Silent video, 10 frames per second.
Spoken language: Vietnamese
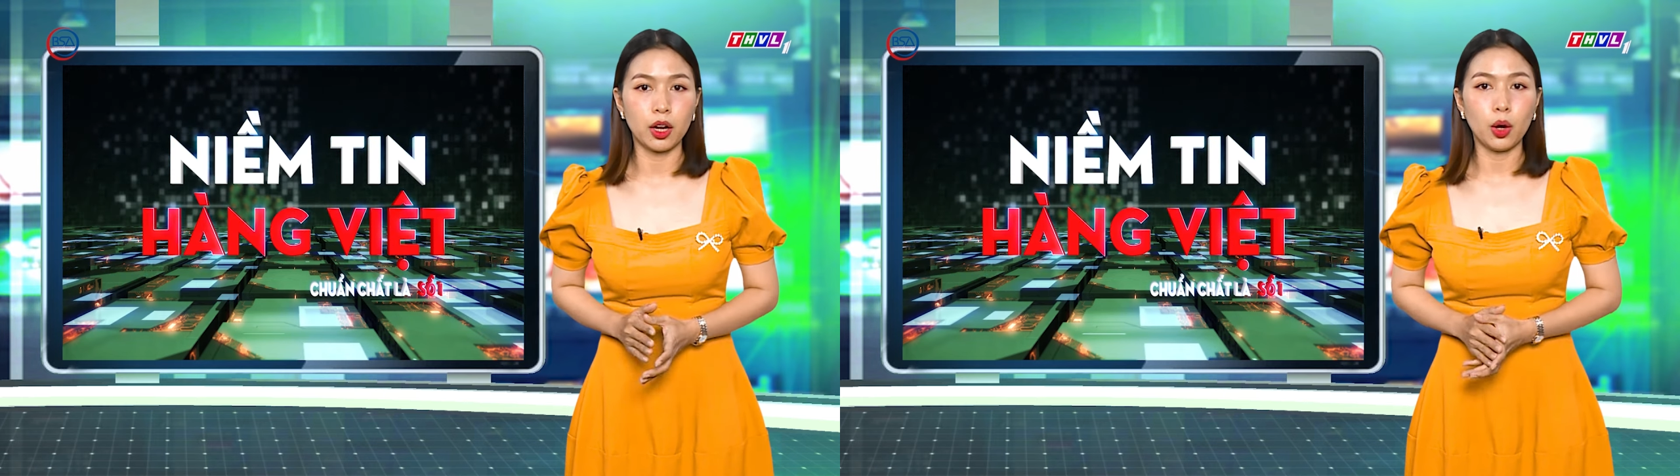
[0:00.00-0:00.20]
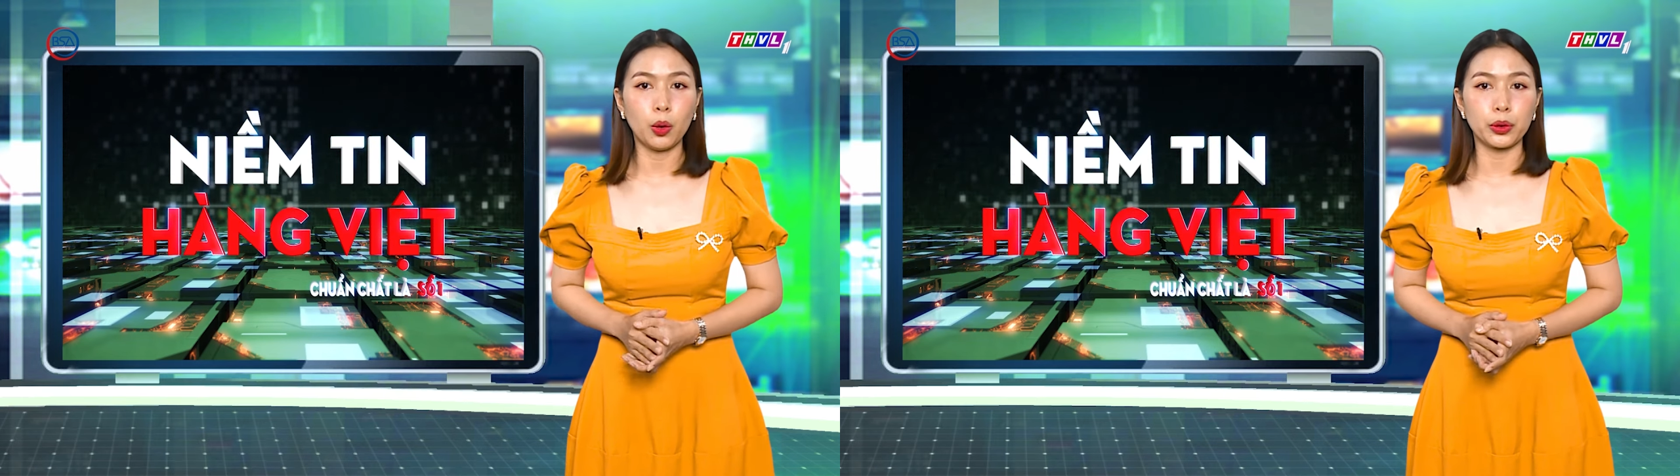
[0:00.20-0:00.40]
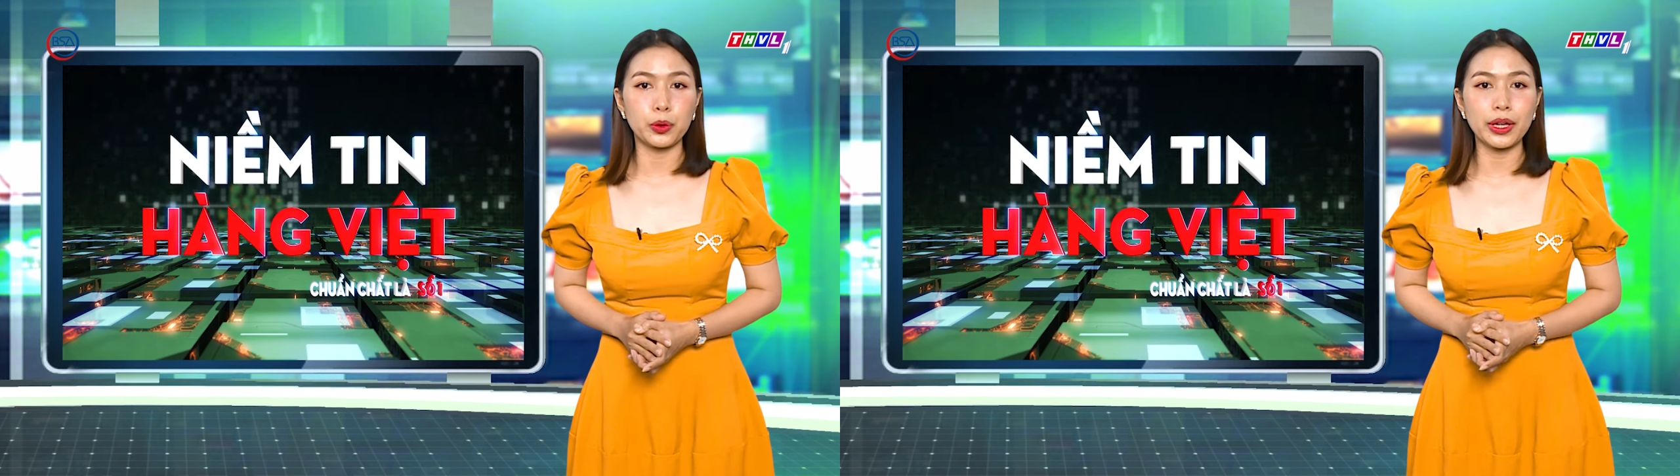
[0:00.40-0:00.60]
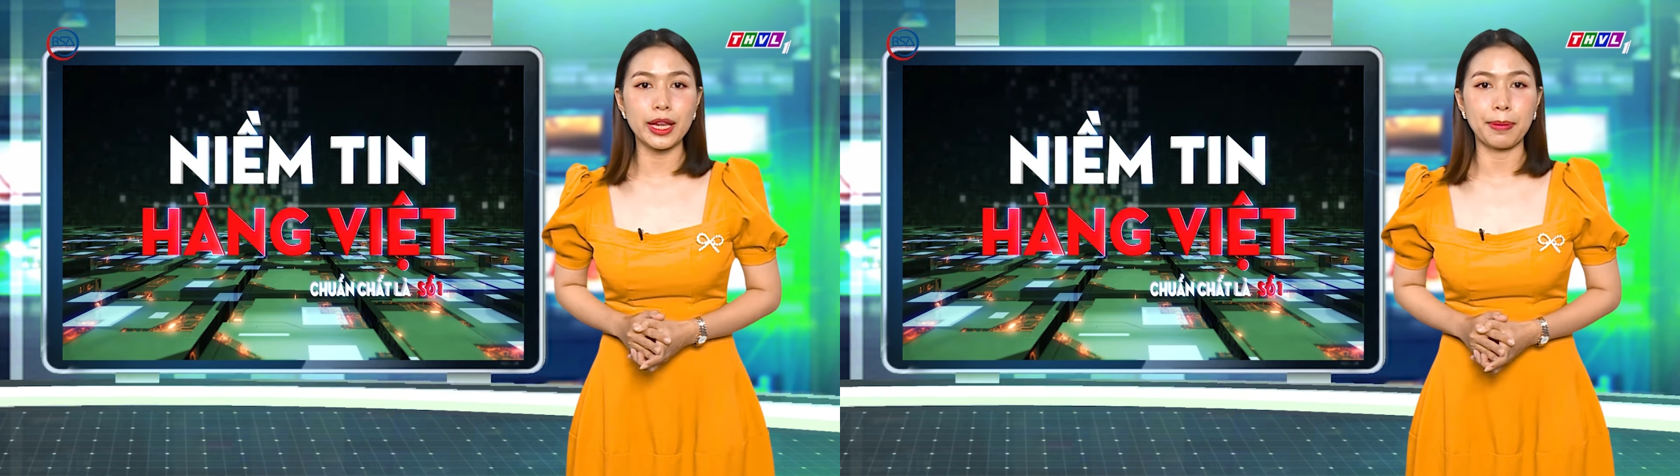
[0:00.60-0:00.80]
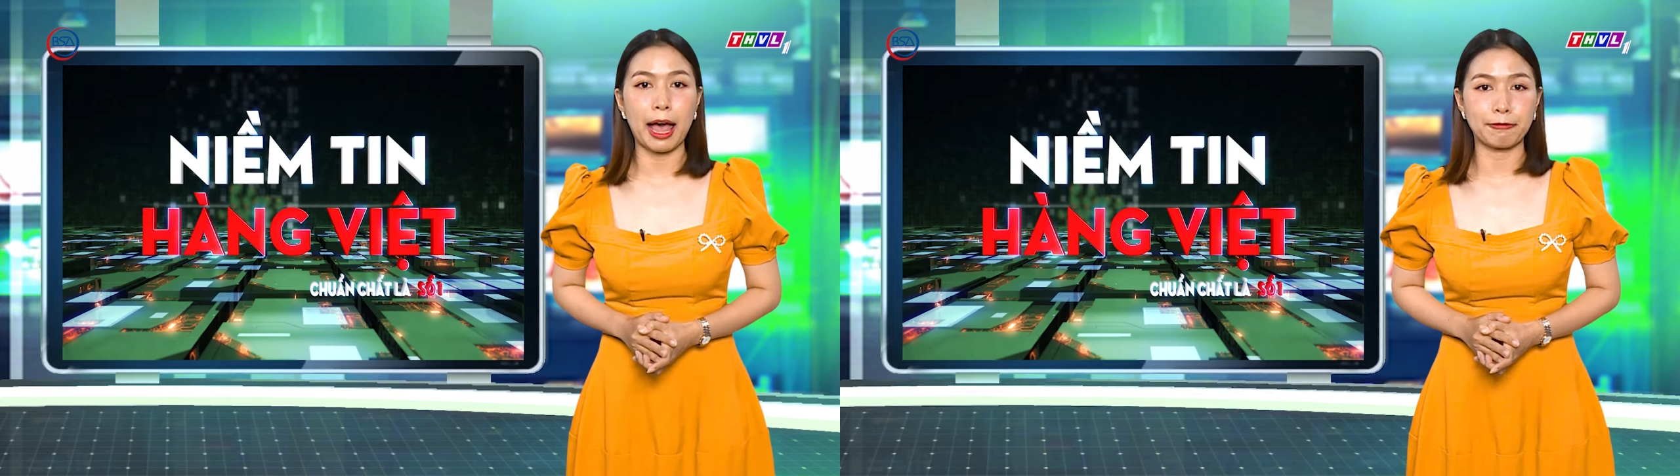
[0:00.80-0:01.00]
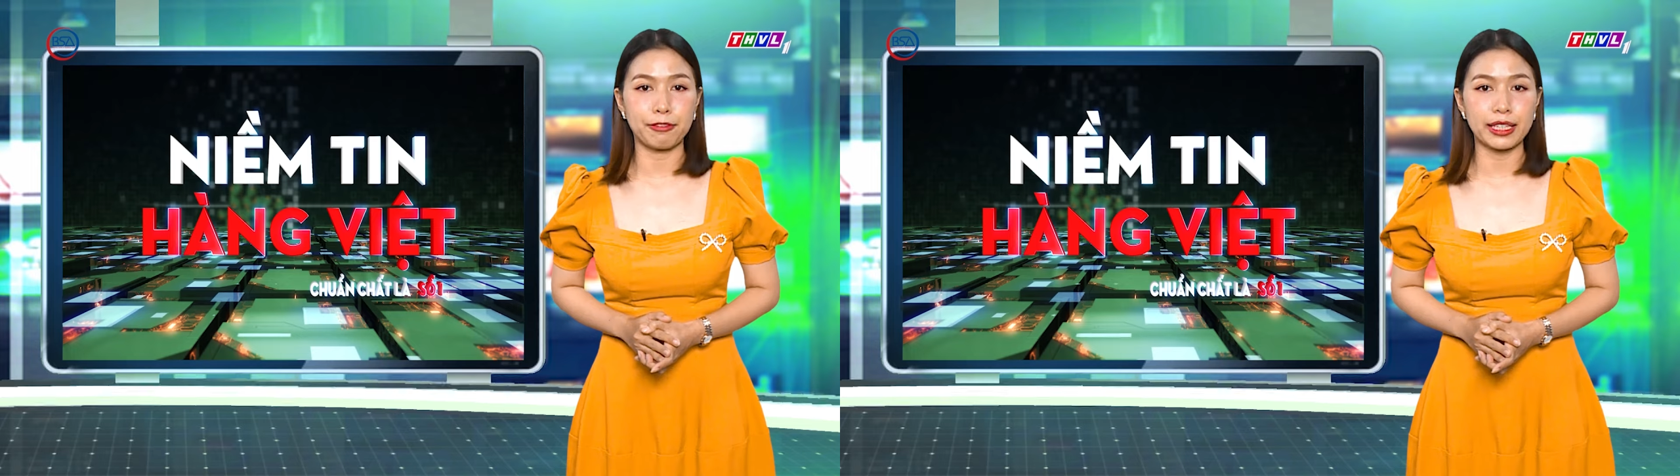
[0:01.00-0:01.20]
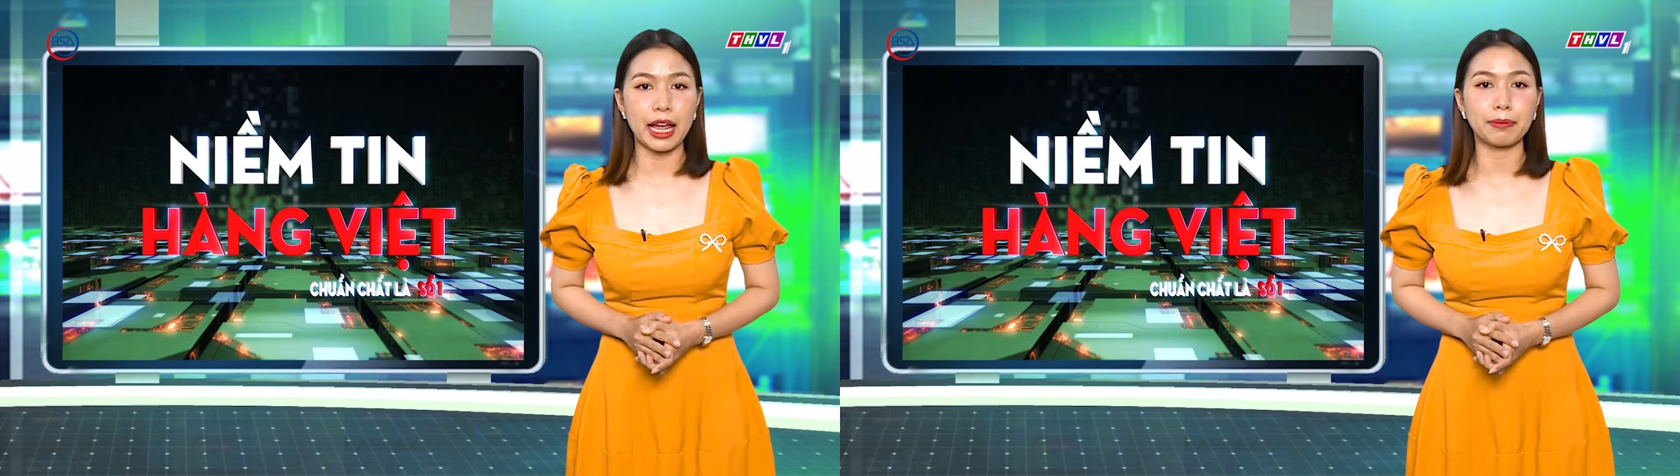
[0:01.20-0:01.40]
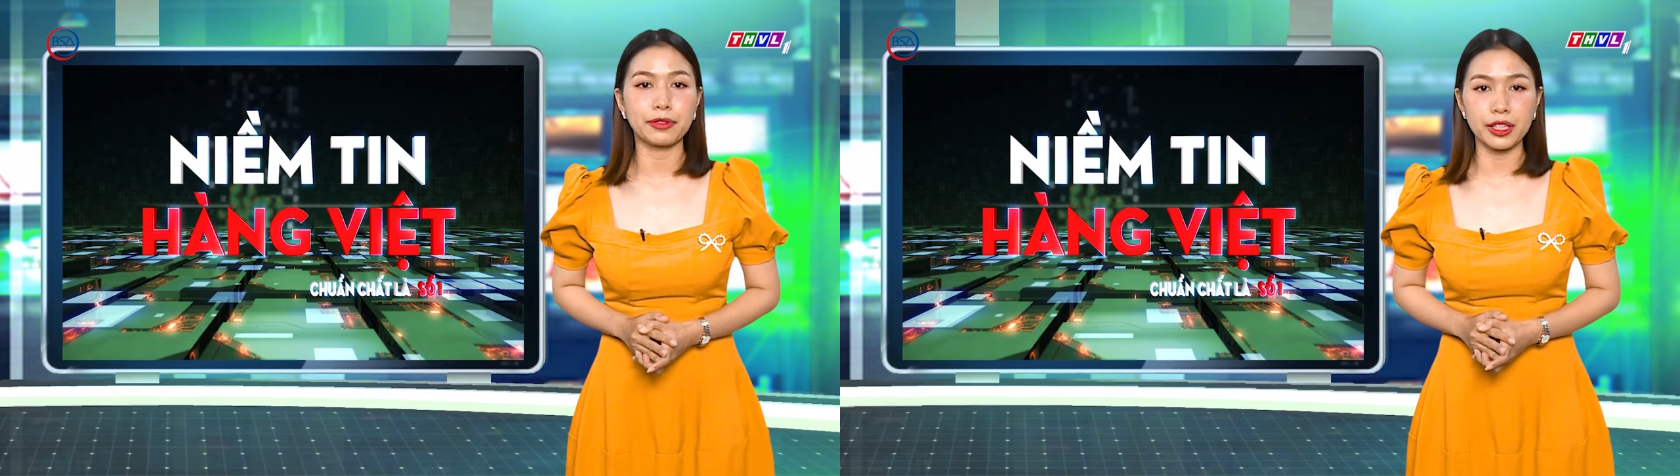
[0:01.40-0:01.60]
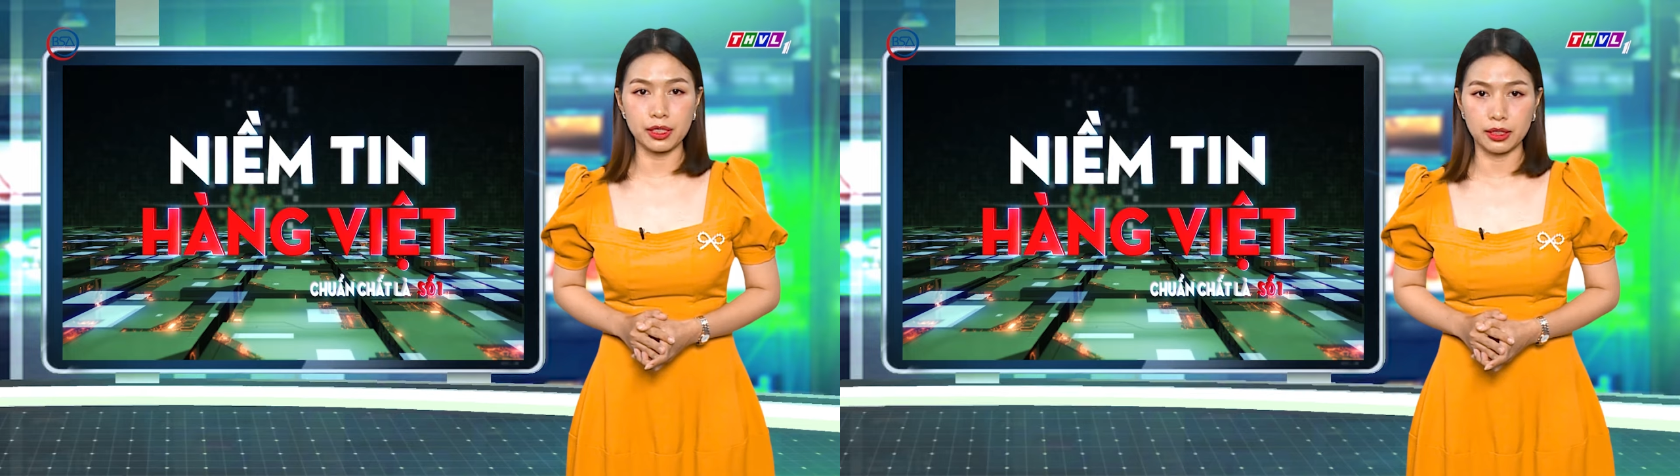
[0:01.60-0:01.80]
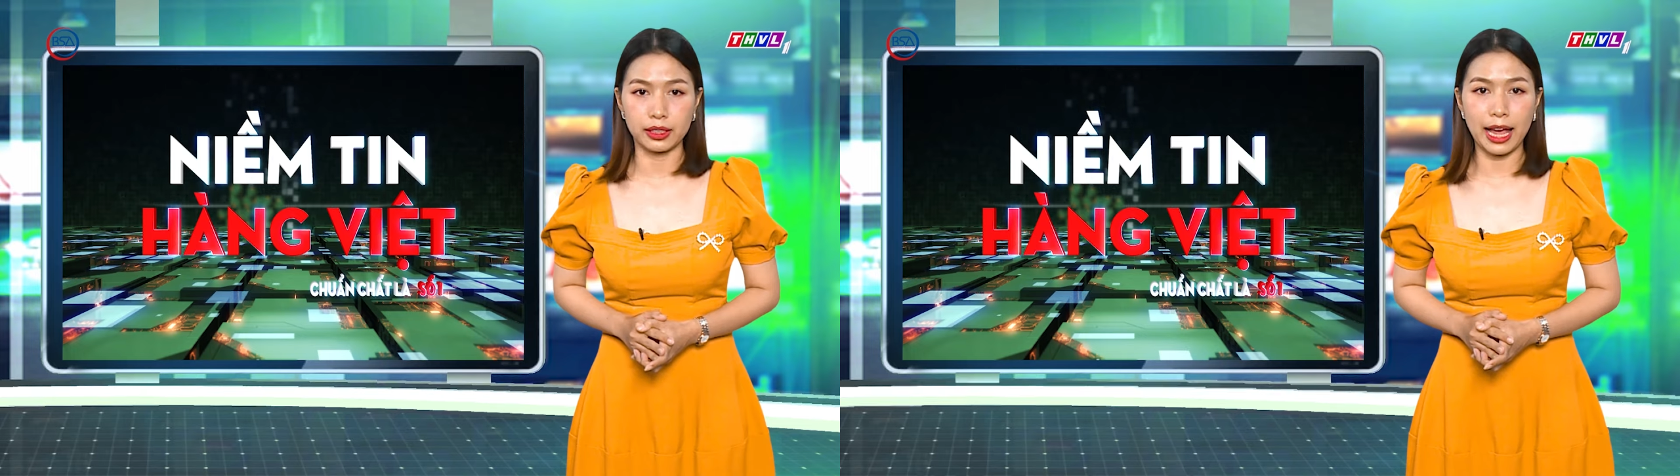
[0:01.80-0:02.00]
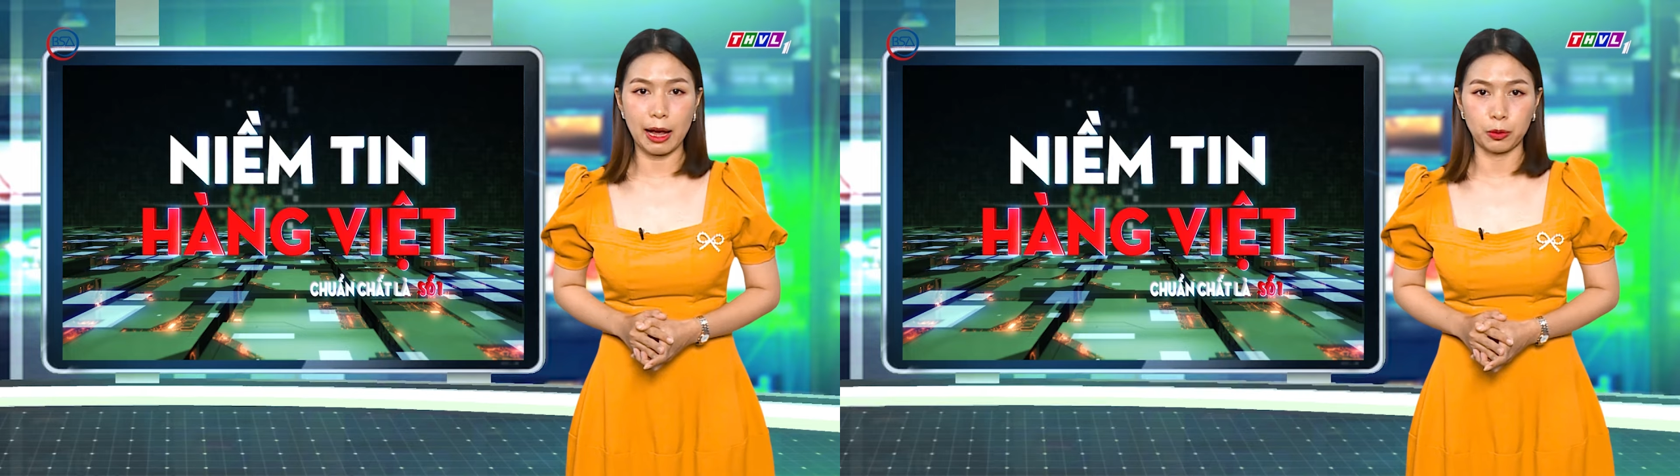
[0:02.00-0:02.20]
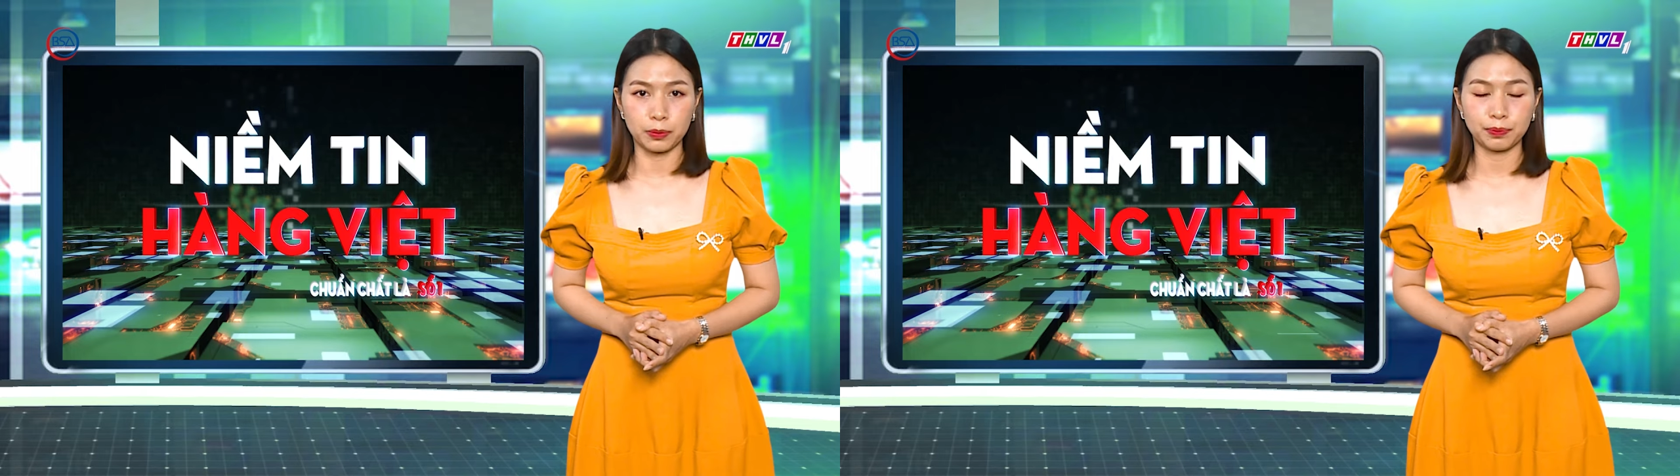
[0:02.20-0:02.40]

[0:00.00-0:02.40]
Hội doanh nghiệp hàng Việt Nam chất lượng cao